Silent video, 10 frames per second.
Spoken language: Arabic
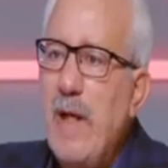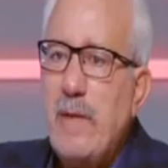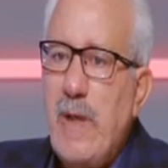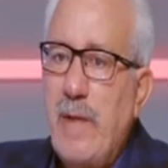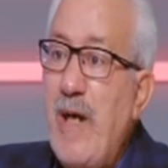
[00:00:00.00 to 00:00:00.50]

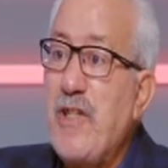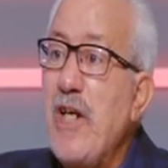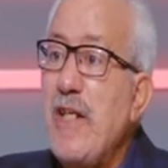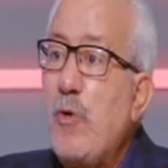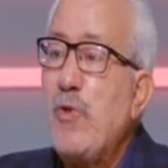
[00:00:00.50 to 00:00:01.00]
ما, ما
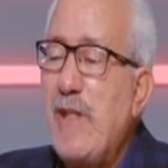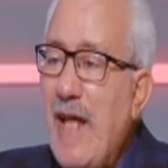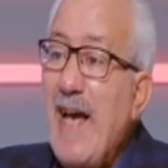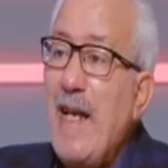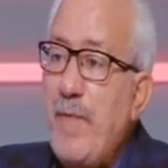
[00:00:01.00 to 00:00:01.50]
عشان كده كنت
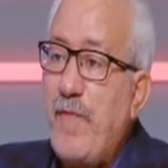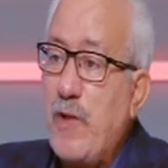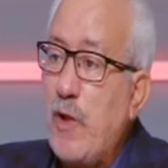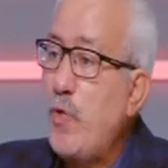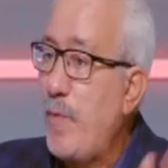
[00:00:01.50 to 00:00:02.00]
أغلب
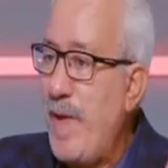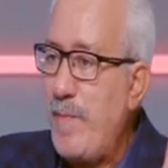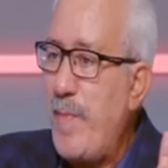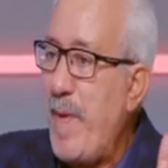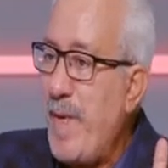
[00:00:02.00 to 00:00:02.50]
الفترات كنت
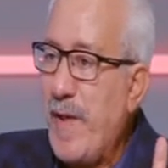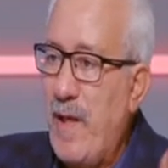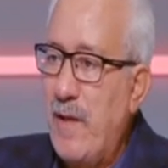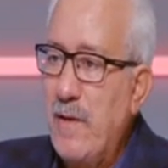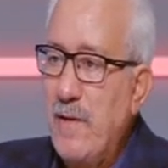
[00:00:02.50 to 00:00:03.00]
ببقى
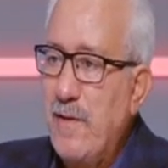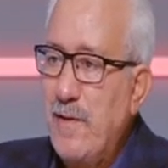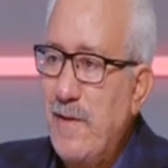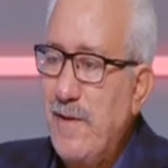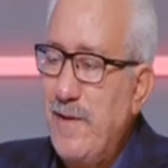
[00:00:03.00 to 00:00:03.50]
بره
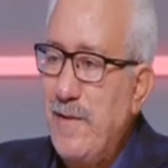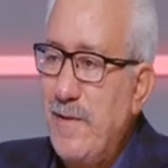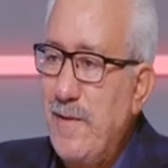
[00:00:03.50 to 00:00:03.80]
اه بس كان